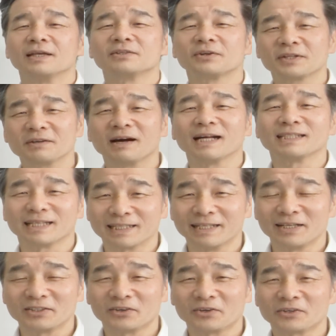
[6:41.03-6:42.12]
それでは
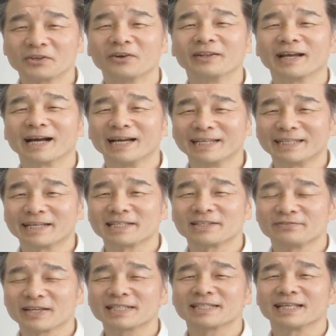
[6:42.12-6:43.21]
チャンネル登録をお願いいた
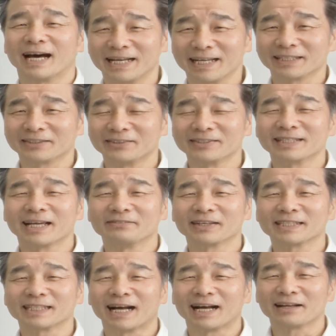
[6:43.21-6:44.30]
しますありがとうございま
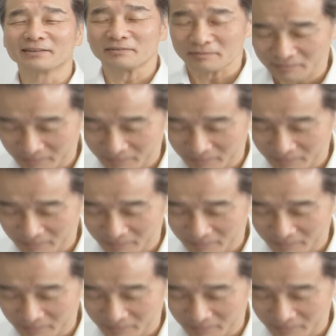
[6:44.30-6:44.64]
した